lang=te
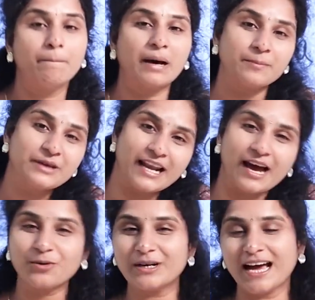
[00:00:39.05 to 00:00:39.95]
మనం
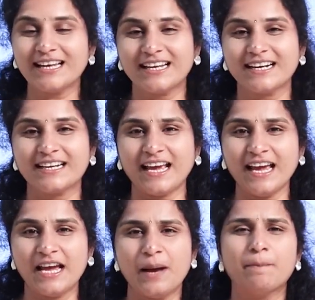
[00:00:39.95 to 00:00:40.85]
ఎలా ఉండాలి అని అంటే
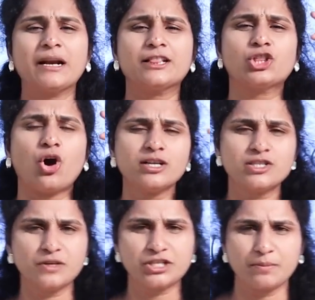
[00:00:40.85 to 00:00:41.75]
మన
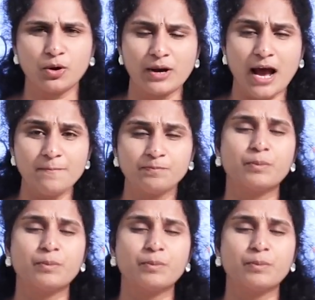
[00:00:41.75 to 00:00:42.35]
థాట్స్ విషయంలోనా